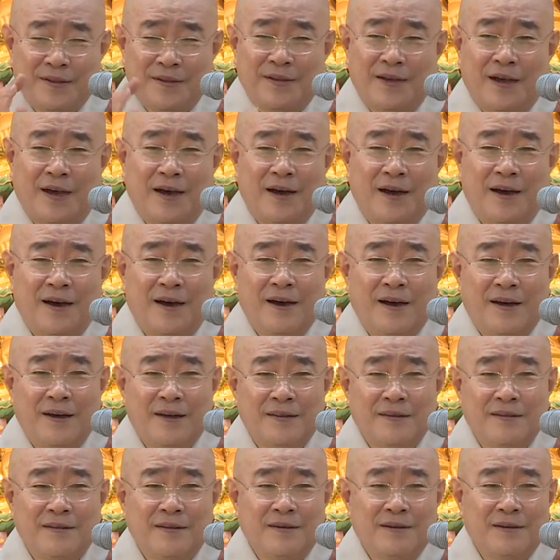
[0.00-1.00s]

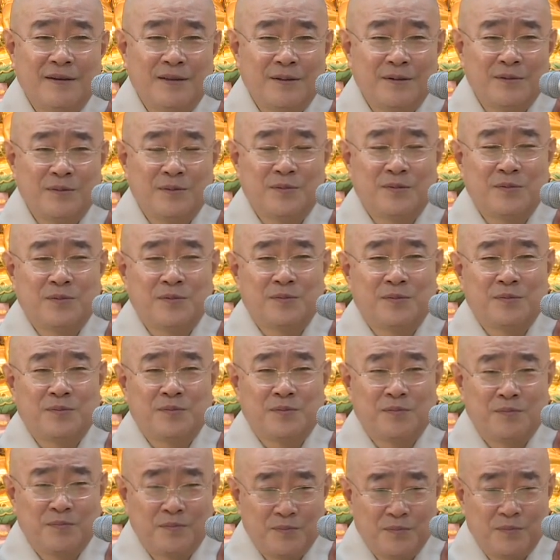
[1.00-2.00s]
야 내가
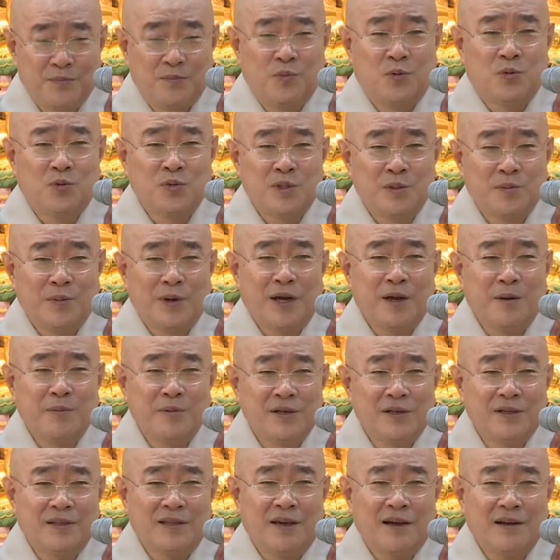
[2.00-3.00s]

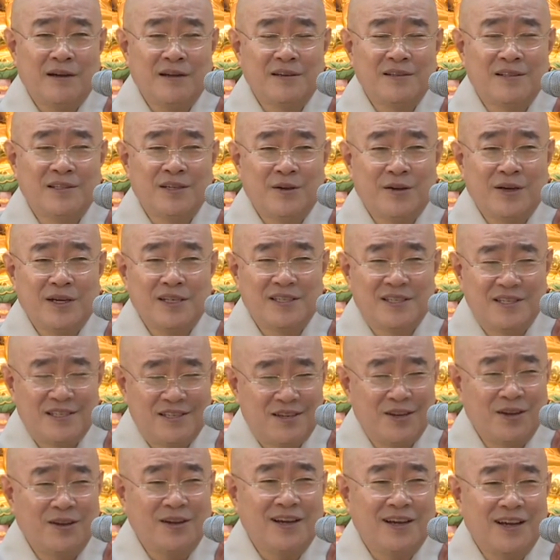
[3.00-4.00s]
보시바람이를 닦을 기회가
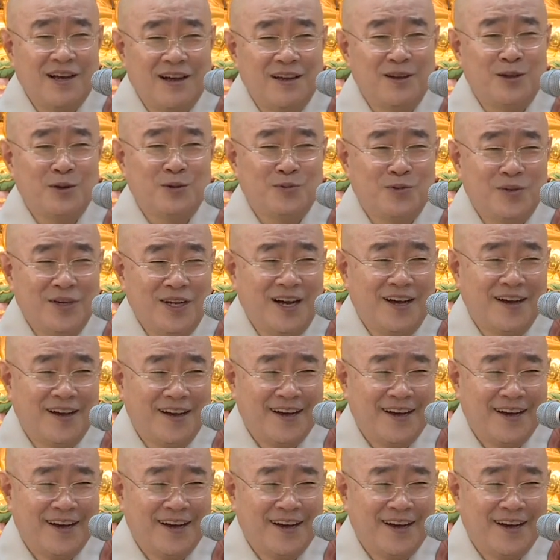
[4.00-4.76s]
지천에 깔렸구나